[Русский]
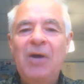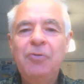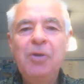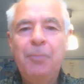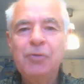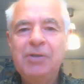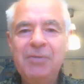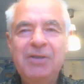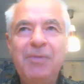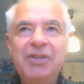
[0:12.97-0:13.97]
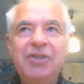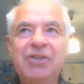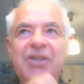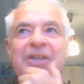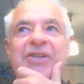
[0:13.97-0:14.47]
ну не просто
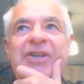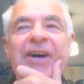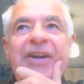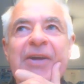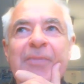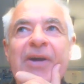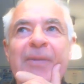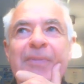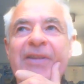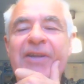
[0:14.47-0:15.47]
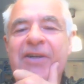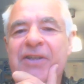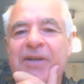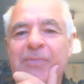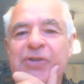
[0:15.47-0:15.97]
математические теоремы, а под
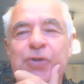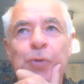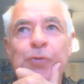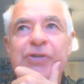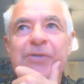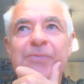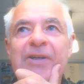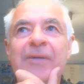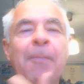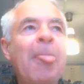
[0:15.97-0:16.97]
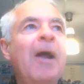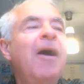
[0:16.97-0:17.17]
некоторым соусом, да?